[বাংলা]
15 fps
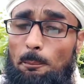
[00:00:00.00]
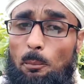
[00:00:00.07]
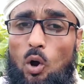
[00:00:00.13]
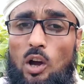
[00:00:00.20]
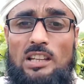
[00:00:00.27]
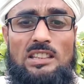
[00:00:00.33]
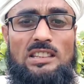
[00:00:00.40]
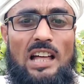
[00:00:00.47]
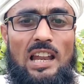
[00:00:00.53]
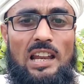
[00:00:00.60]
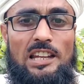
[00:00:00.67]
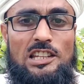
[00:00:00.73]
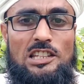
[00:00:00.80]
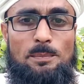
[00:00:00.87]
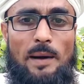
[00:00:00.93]

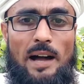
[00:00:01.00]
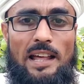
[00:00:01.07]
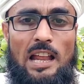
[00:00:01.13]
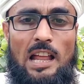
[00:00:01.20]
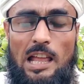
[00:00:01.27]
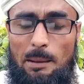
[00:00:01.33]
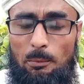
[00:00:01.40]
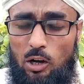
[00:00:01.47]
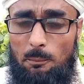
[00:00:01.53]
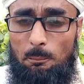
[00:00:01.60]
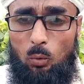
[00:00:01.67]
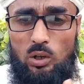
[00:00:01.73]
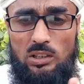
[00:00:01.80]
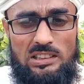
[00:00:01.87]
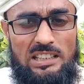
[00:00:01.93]
পঁয়তাল্লিশ বার এবং
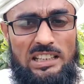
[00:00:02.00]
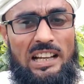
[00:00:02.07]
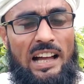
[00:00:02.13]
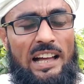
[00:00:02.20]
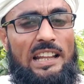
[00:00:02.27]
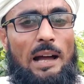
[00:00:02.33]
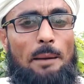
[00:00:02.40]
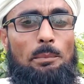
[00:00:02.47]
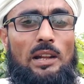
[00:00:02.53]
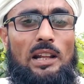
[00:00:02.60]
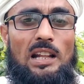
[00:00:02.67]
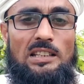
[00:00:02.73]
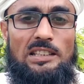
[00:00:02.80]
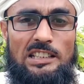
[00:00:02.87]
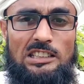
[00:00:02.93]
মধ্যেখানে
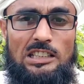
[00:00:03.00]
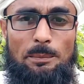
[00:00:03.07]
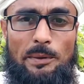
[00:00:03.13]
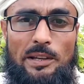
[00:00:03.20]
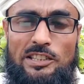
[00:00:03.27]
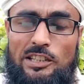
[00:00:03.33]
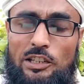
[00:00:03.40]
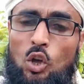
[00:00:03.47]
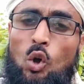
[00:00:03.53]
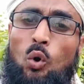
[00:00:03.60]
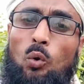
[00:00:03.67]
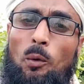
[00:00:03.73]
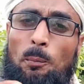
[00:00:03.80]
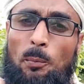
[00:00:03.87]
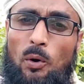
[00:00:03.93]
আপনারা দেখতে পেয়েছেন
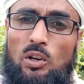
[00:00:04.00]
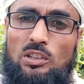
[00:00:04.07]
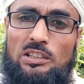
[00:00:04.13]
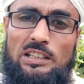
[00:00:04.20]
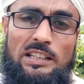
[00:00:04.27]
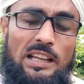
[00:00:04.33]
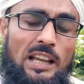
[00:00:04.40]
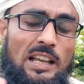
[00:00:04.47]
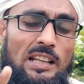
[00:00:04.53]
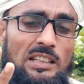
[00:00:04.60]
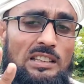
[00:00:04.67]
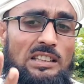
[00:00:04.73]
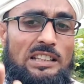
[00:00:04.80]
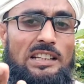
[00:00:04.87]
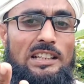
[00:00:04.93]
উপর দিকে
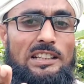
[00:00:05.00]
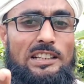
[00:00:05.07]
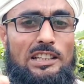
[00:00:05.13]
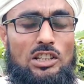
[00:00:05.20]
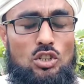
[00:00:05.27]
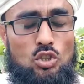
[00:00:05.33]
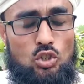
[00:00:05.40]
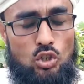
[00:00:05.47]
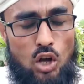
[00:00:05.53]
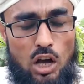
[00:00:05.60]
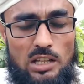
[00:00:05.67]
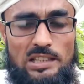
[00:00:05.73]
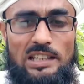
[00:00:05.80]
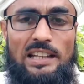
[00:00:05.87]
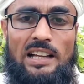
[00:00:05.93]
তিনটি
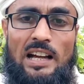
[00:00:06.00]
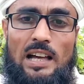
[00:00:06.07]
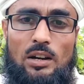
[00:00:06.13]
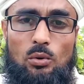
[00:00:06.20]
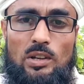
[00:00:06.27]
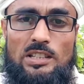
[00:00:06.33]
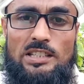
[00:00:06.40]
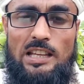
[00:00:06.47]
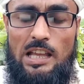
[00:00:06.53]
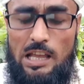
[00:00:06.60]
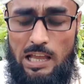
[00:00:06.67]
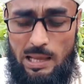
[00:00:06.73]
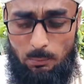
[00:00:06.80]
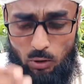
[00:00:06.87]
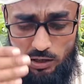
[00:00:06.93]
সদ লেখা রয়েছে
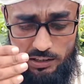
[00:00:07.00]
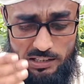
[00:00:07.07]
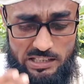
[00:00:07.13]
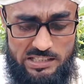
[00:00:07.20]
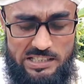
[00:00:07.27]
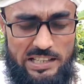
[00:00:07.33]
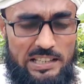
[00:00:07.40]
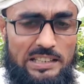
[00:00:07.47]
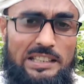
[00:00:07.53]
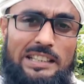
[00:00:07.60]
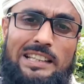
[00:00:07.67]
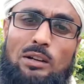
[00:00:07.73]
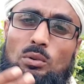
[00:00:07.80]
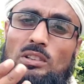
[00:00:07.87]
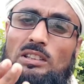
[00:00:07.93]
এবং নিচের
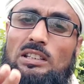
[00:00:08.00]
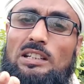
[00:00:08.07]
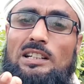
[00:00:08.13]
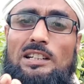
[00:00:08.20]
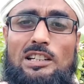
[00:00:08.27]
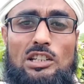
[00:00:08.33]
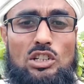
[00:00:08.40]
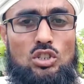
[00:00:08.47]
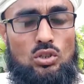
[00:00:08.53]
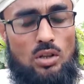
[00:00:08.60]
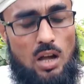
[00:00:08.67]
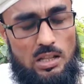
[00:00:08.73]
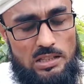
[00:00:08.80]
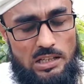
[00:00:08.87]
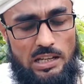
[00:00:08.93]
দিকেও তিনটি
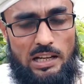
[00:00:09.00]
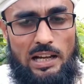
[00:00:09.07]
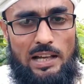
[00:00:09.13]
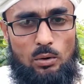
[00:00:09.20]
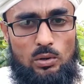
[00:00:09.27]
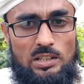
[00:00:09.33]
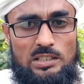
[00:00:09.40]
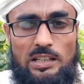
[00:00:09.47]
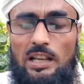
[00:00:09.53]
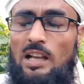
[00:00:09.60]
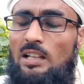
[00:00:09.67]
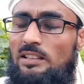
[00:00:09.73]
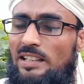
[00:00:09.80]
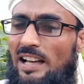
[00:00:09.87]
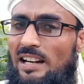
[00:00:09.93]
সদ লেখা রয়েছে
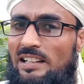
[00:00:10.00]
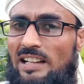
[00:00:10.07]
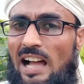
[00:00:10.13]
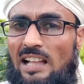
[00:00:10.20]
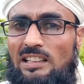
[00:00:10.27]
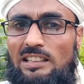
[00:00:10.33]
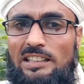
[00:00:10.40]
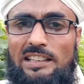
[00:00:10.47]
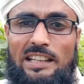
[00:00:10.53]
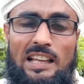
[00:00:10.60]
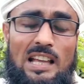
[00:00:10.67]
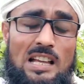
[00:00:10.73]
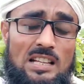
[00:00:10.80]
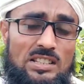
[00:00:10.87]
তার ডান দিকে